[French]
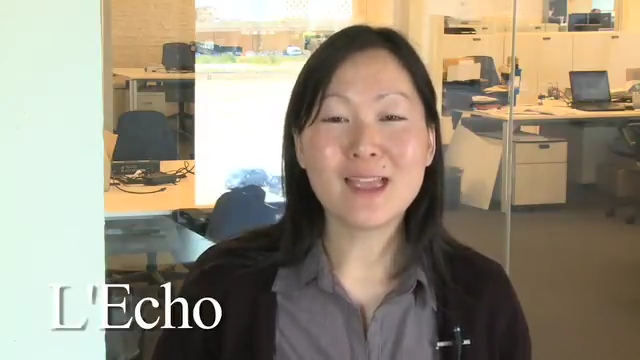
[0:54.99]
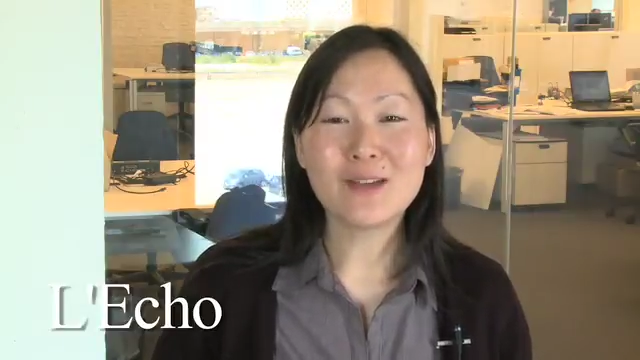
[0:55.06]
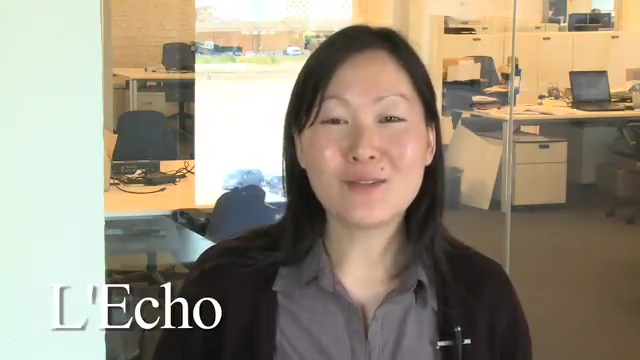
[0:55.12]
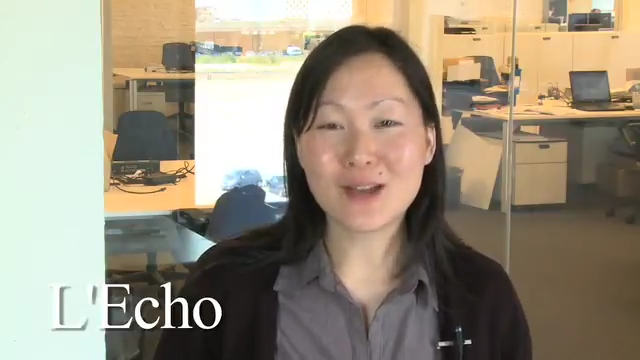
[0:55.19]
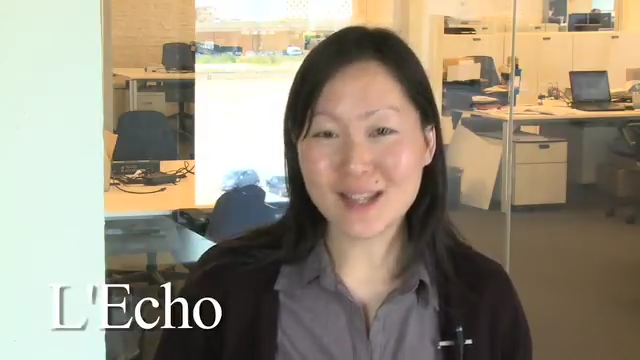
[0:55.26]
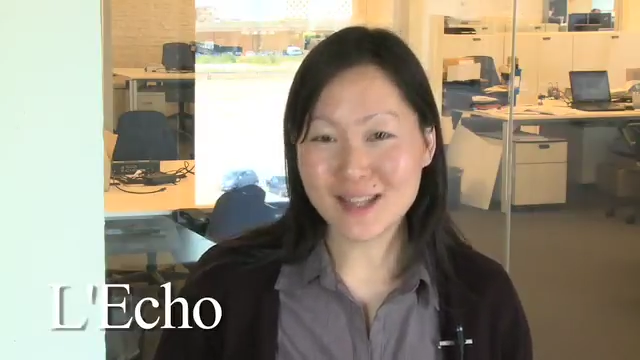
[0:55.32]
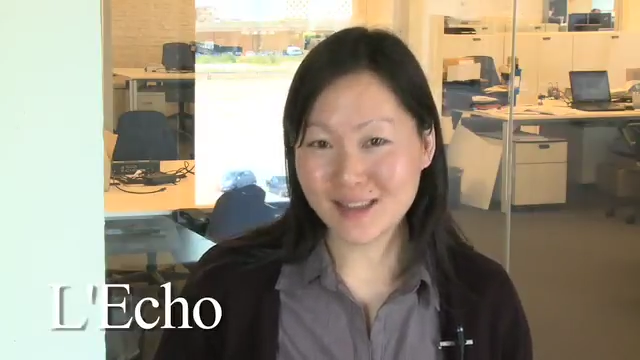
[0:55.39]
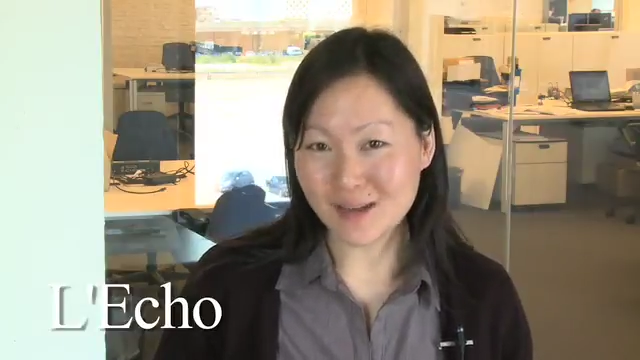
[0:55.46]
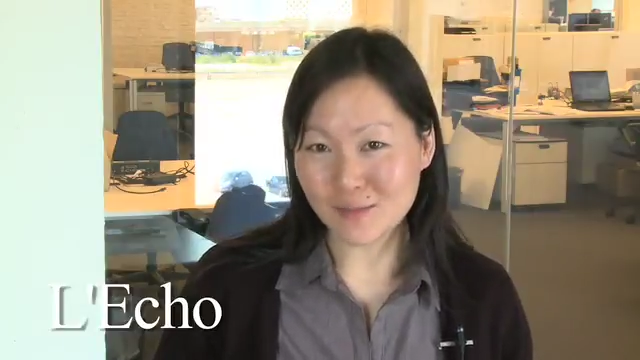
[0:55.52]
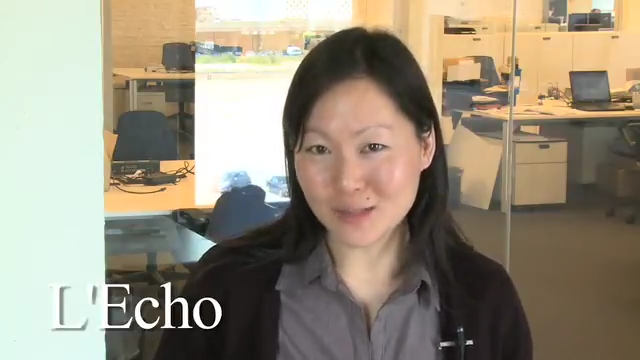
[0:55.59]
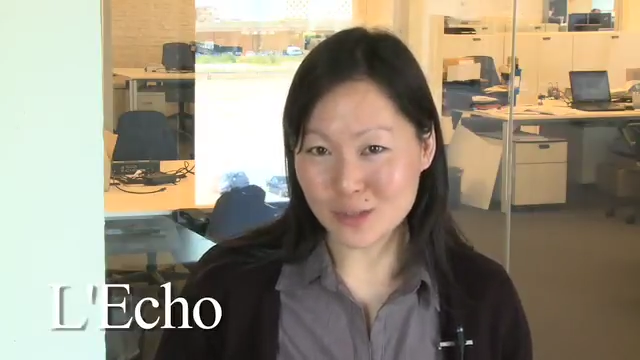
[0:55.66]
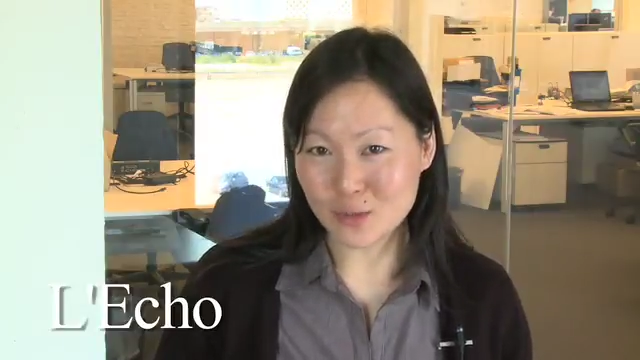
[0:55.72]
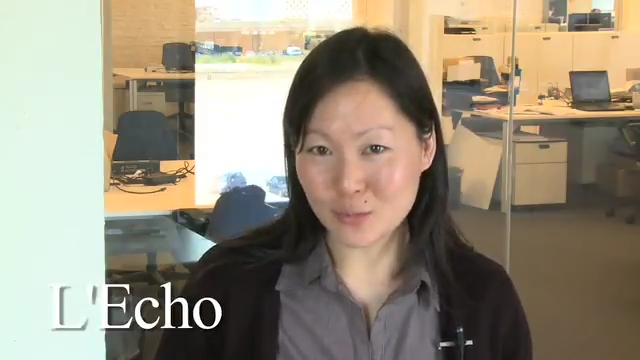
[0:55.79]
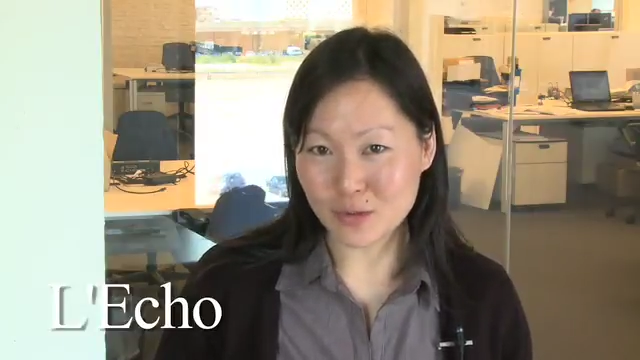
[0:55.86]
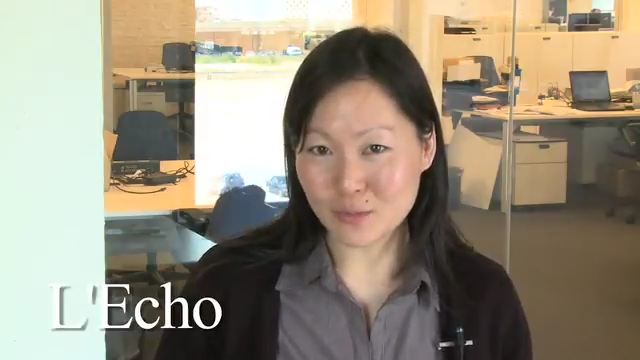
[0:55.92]
Voilà qui termine
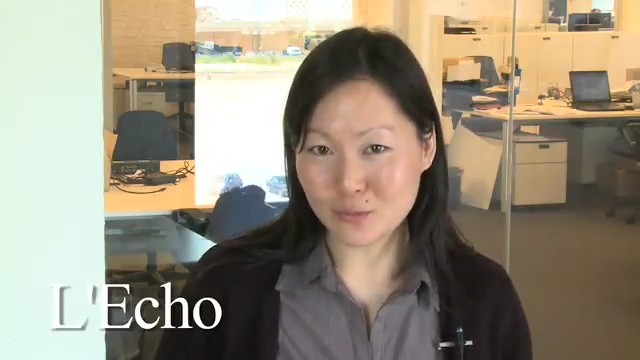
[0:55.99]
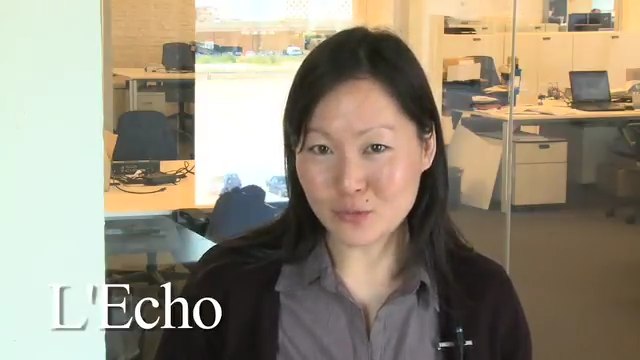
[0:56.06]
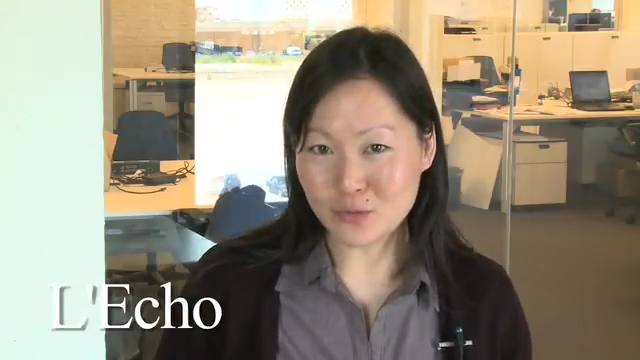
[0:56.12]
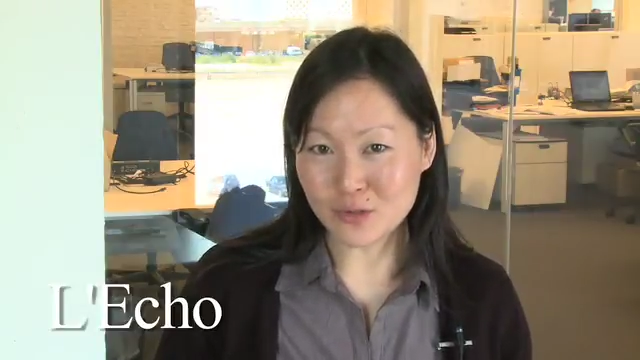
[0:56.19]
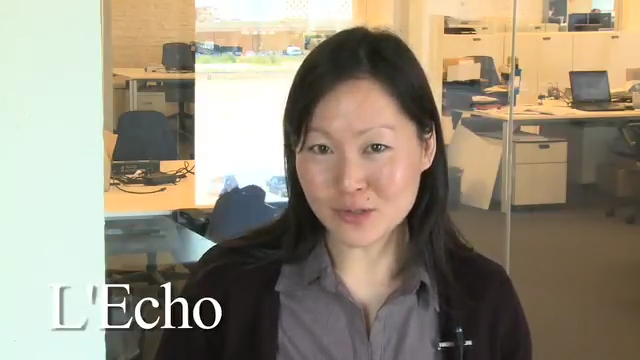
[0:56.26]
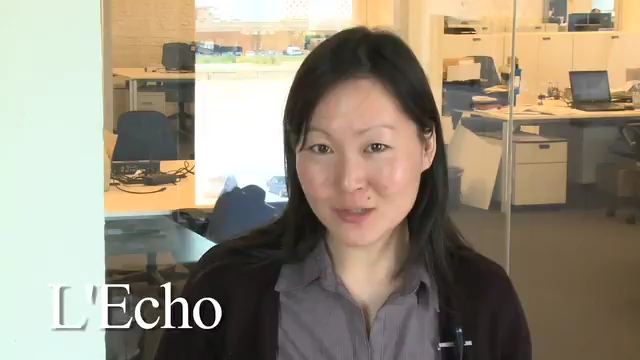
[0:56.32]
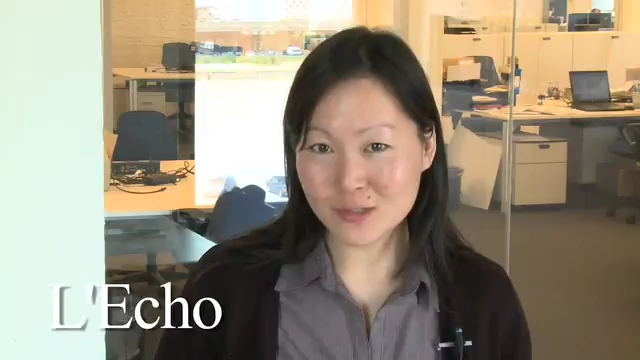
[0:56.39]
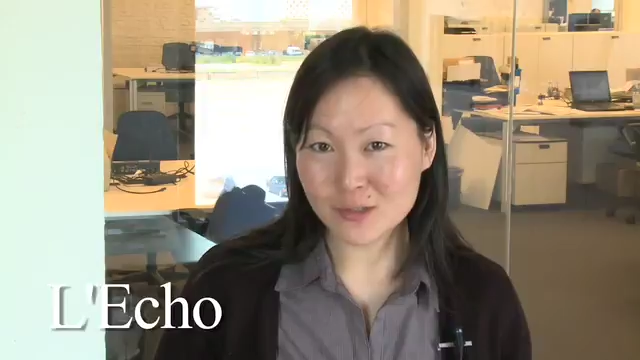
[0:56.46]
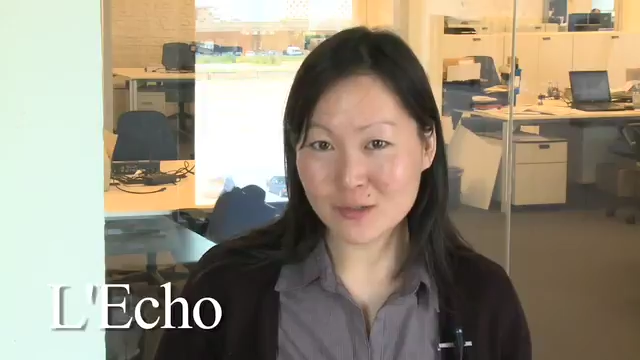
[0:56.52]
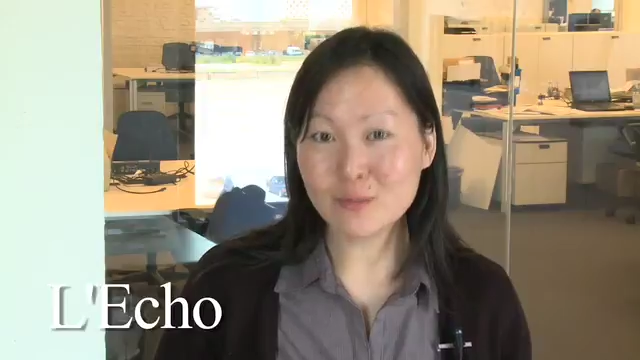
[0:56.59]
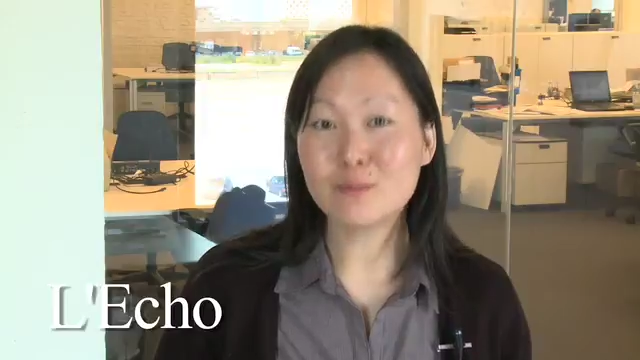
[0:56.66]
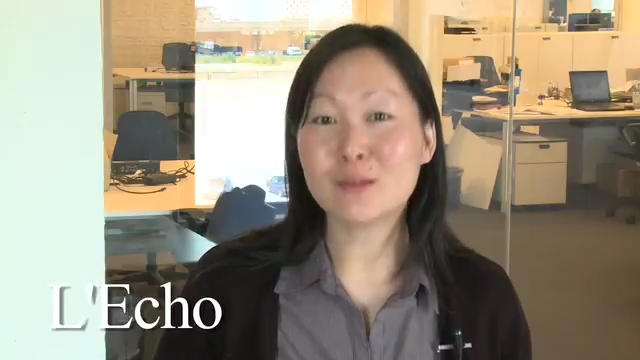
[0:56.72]
ce point bourse.